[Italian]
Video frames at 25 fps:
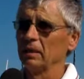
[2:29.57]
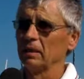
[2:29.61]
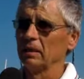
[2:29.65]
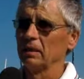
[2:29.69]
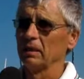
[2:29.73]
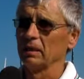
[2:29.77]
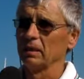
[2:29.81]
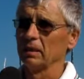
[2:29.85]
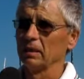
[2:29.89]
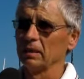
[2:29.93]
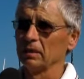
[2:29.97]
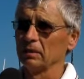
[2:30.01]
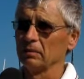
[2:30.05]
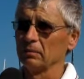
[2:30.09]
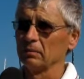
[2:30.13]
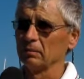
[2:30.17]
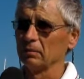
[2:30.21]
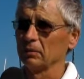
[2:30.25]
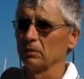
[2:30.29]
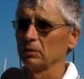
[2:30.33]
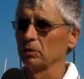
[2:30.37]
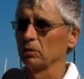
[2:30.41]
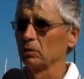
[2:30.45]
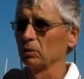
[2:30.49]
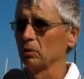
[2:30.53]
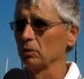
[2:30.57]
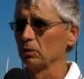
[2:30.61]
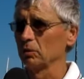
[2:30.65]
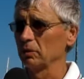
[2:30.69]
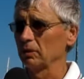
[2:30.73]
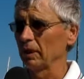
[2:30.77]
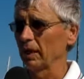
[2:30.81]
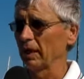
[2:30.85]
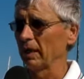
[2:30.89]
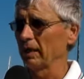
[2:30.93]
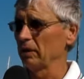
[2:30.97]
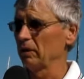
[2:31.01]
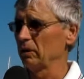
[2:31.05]
eh, su un
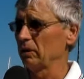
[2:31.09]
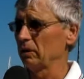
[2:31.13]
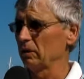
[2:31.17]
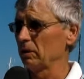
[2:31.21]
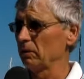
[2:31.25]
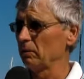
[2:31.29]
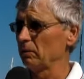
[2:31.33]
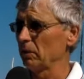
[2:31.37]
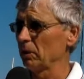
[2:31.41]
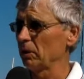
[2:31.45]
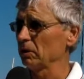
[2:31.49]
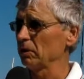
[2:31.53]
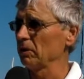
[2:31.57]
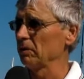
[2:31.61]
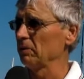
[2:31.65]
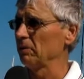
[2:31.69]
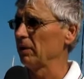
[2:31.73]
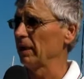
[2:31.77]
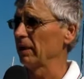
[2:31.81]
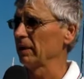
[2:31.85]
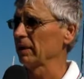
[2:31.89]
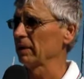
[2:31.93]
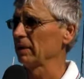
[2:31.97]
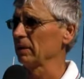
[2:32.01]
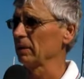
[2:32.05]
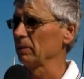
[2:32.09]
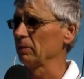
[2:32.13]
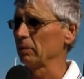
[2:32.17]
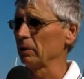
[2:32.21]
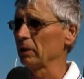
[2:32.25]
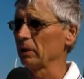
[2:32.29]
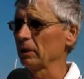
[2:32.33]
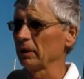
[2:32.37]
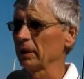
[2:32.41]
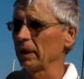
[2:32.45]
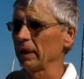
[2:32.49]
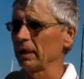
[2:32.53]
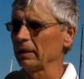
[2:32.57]
taglio di posti barca un
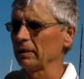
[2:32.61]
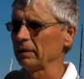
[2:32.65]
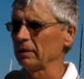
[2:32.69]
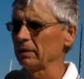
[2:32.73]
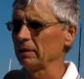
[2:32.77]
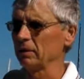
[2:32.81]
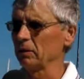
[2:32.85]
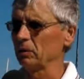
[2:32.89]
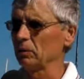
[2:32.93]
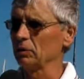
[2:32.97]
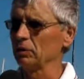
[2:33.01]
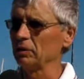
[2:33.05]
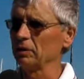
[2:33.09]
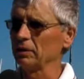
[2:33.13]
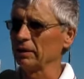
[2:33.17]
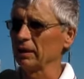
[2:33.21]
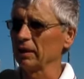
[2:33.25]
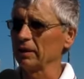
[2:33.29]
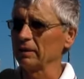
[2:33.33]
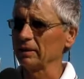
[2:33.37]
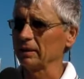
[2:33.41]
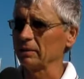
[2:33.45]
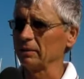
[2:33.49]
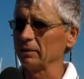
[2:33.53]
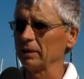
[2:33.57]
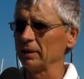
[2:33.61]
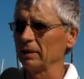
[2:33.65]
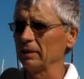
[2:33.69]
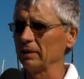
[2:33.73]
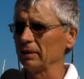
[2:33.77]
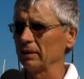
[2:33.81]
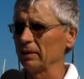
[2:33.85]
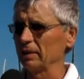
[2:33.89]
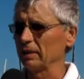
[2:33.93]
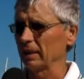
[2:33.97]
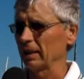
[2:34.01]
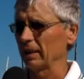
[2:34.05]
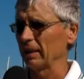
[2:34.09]
po' grandi,
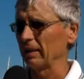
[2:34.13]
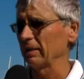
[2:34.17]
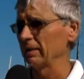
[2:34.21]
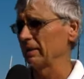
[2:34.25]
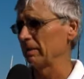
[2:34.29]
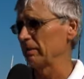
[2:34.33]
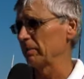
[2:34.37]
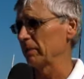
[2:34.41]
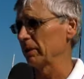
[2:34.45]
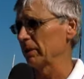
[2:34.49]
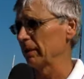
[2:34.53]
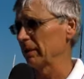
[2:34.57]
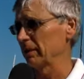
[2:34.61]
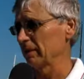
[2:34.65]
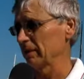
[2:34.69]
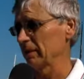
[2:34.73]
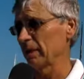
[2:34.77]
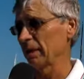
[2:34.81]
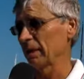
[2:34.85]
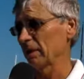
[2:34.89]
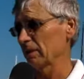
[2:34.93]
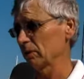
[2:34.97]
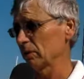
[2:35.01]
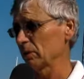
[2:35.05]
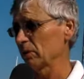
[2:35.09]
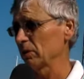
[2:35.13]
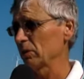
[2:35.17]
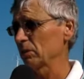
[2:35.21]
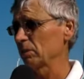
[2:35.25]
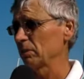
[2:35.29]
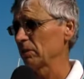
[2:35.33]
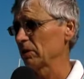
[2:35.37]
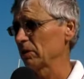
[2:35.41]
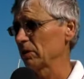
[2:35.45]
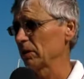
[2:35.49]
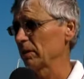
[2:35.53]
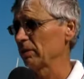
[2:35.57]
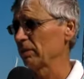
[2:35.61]
inusitatamente grandi per l'Adriatico
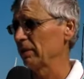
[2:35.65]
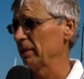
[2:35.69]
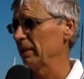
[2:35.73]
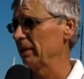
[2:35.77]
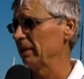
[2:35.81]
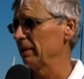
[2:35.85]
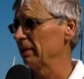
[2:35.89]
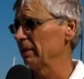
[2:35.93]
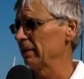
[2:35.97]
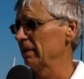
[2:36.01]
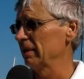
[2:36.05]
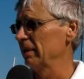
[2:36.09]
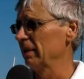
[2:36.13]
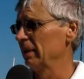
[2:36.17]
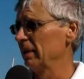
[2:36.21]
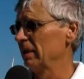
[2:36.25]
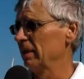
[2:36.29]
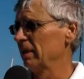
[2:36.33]
specialmente,